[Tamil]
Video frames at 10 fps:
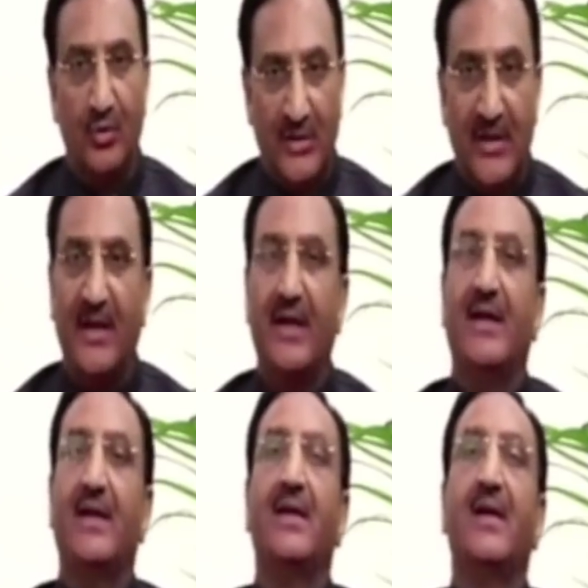மூன்று
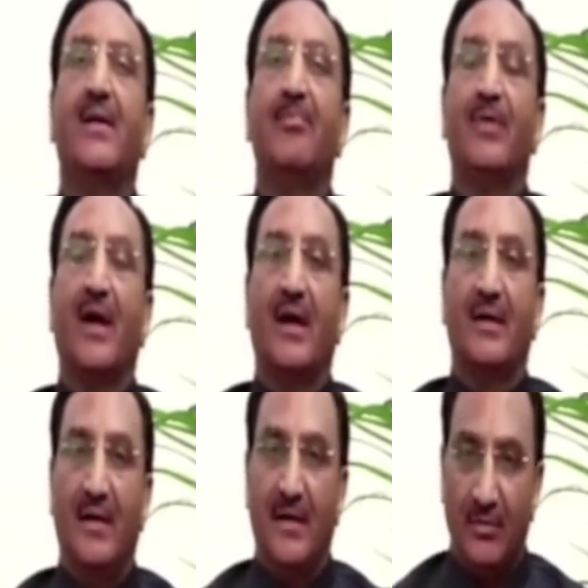தொழில்நுட்ப
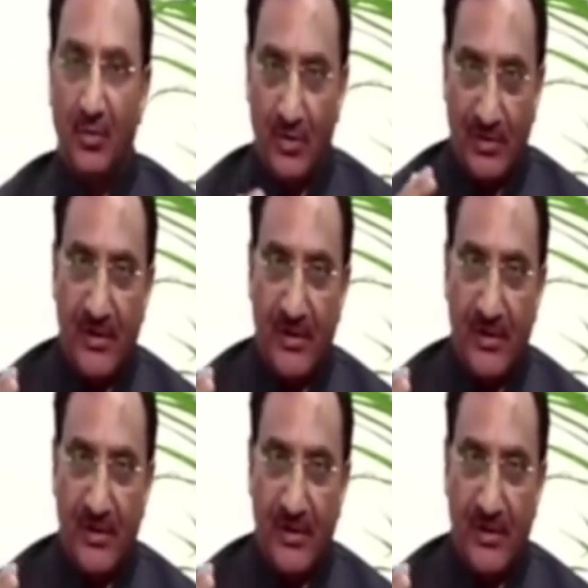சவால்களுக்கு இந்த